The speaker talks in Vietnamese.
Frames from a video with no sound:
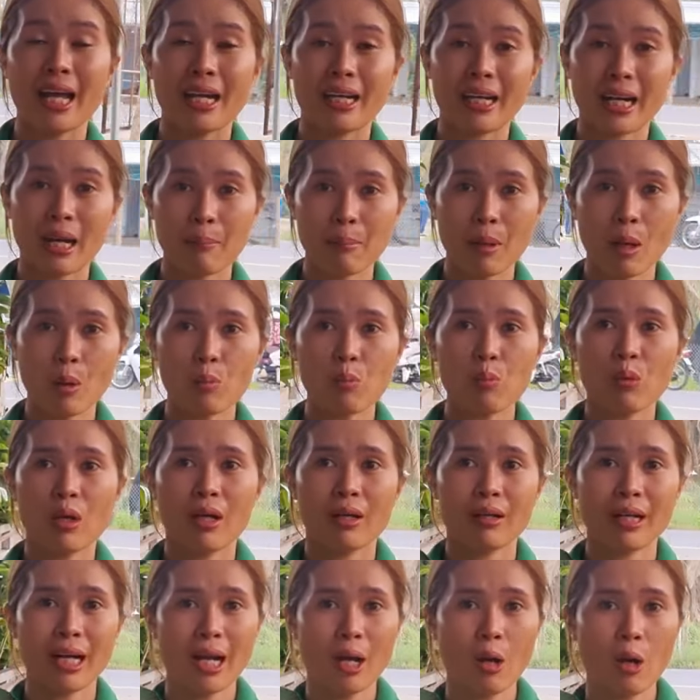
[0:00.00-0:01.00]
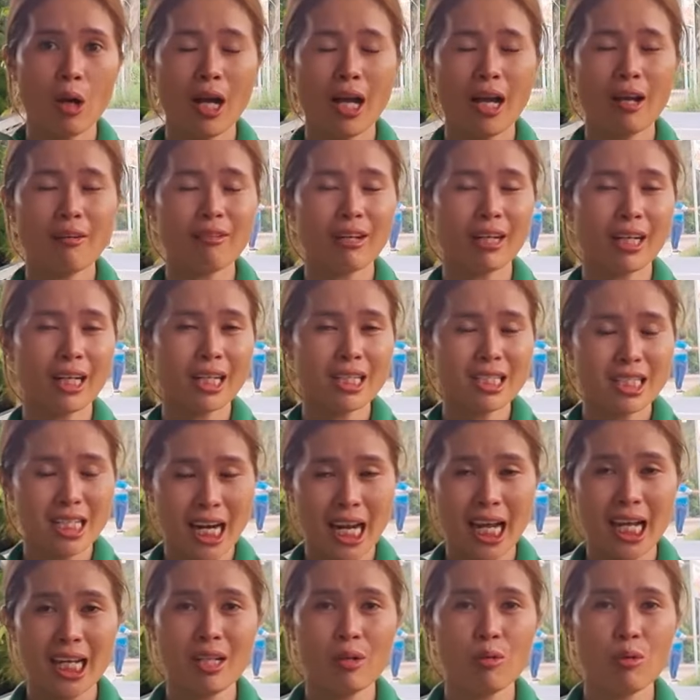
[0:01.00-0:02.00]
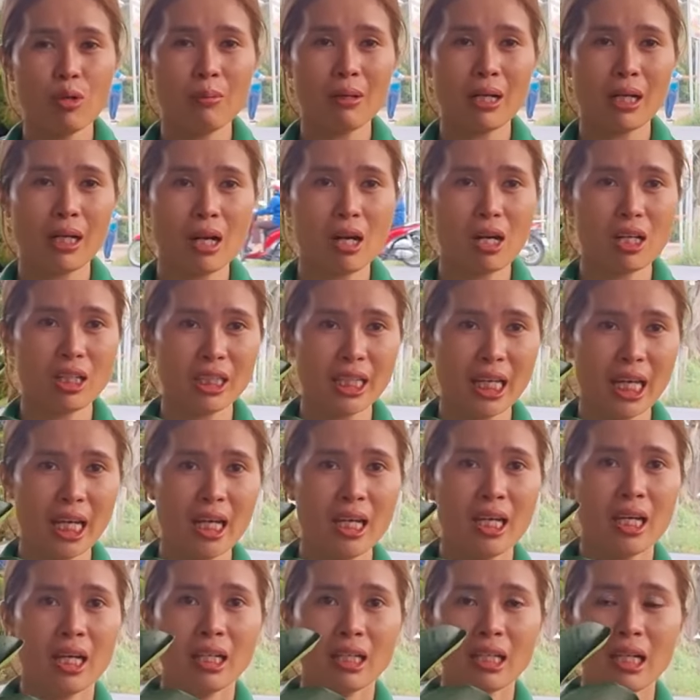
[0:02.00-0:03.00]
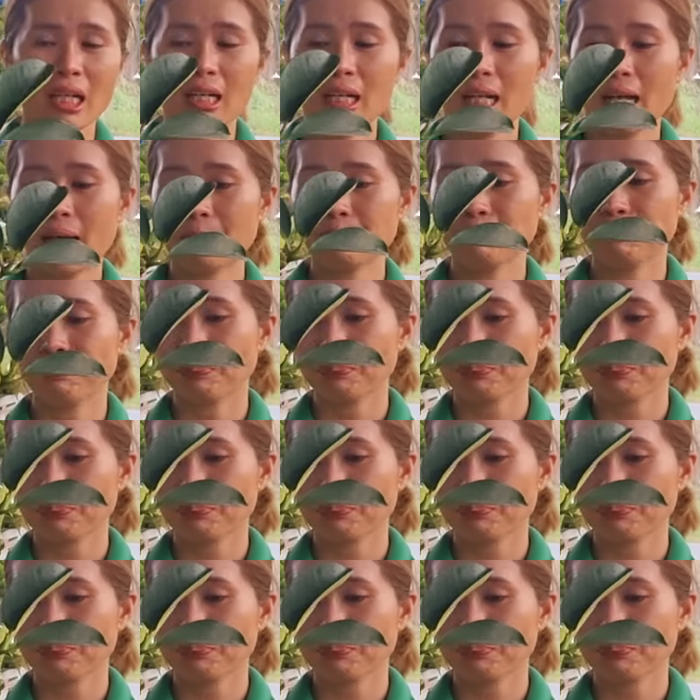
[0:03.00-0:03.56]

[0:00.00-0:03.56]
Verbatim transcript: ra bông ra hoa và kết trái nha quý bà con nhé nên là